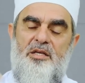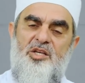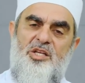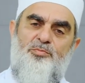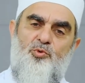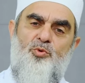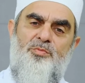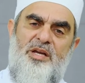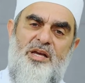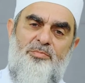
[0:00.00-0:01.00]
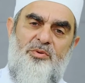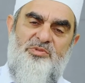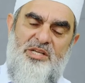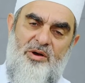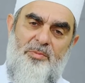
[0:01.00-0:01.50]
gidip umre yapıp
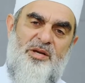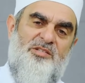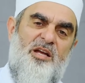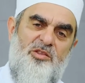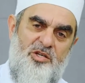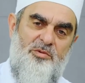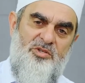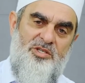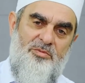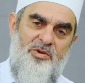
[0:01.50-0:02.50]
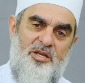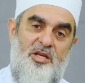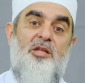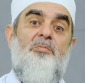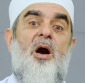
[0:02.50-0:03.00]
sevap kazandığımız gibi
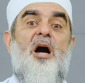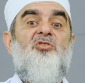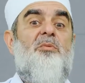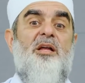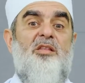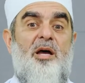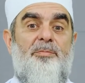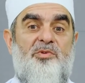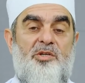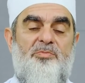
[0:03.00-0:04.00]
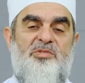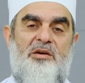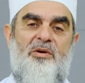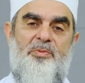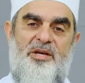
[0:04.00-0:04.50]
gidip hacamat yaptırıp
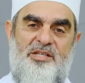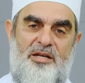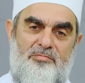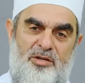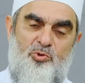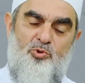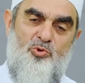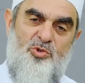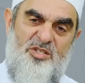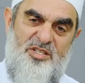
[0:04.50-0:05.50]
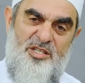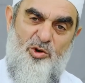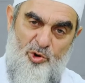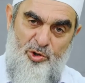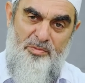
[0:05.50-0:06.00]
sevap kazanma düşüncesinde
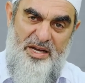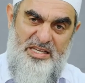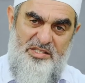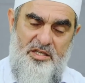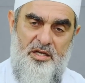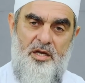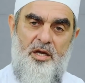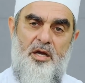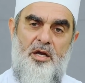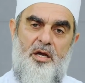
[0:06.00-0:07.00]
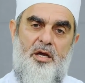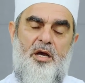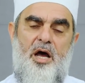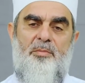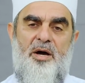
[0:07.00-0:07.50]
olmayız.
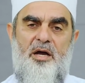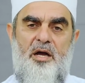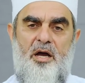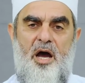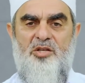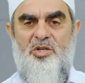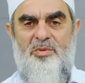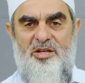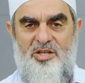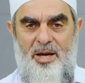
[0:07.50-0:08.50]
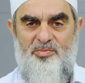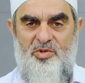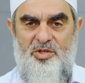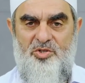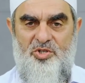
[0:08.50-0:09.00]
Ama hacamat
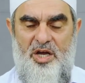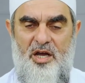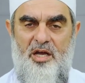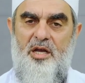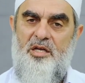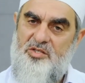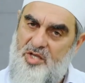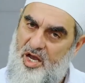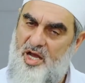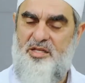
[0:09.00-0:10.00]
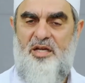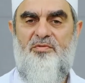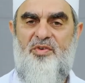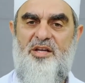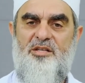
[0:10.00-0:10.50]
yaptırınca sıhhaten
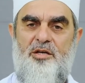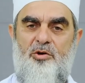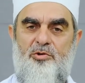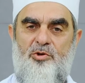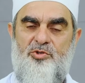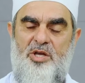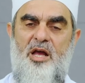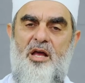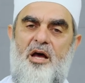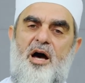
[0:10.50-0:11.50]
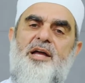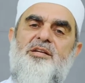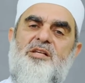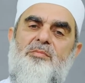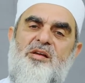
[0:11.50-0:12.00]
faydalı oluyorsa Aynı
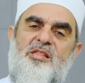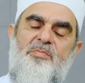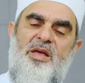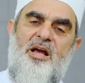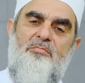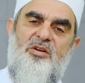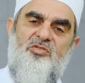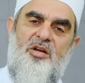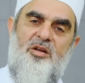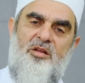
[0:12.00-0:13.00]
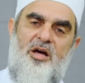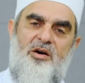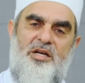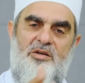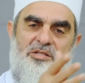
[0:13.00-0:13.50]
zamanda Peygamber sallallahu
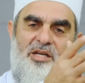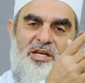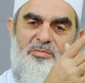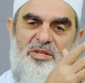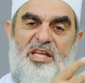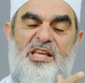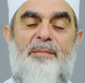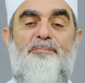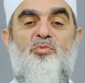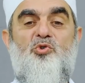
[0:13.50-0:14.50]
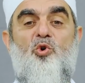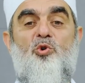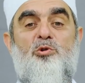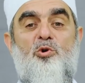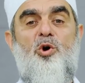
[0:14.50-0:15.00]
aleyhi ve sellemin de yapmış
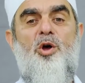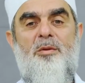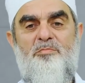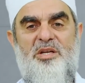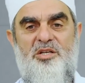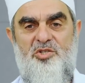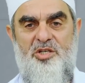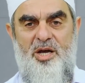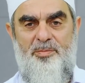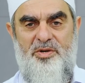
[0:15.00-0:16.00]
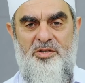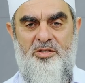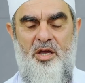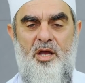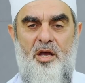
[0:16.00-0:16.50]
olduğu bir işi yaparız.
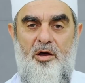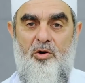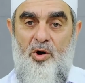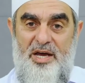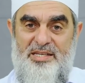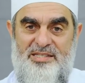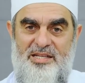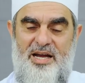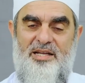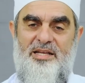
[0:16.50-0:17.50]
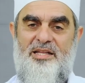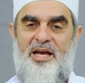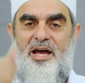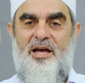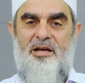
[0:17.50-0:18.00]
O esnada
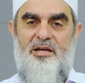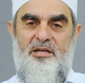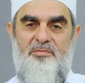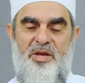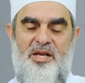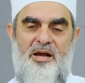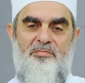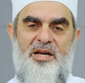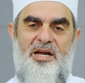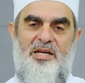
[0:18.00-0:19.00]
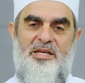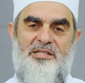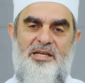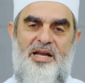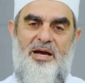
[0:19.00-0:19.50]
da Peygamber
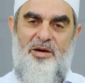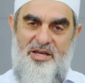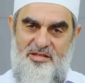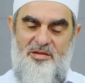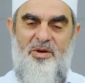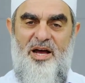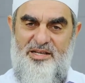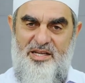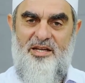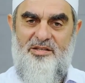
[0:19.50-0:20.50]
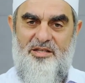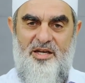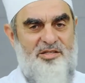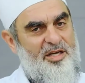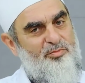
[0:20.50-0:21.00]
aleyhisselama ittiba niyet
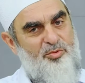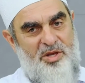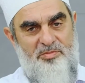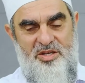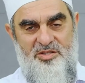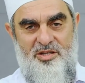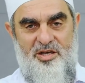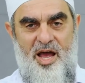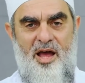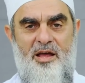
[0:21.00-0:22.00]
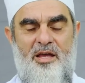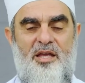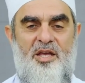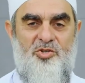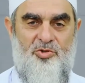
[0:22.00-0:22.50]
edersek bu da biiznillah
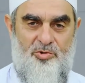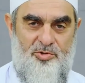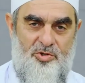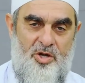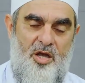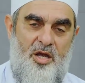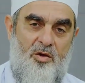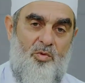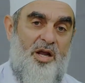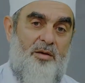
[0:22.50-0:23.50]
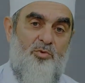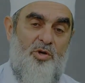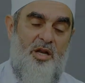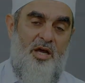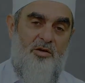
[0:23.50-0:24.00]
ecir olur.
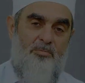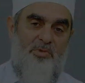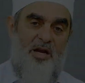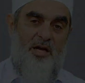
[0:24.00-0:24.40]
Velhamdülillahi Rabbil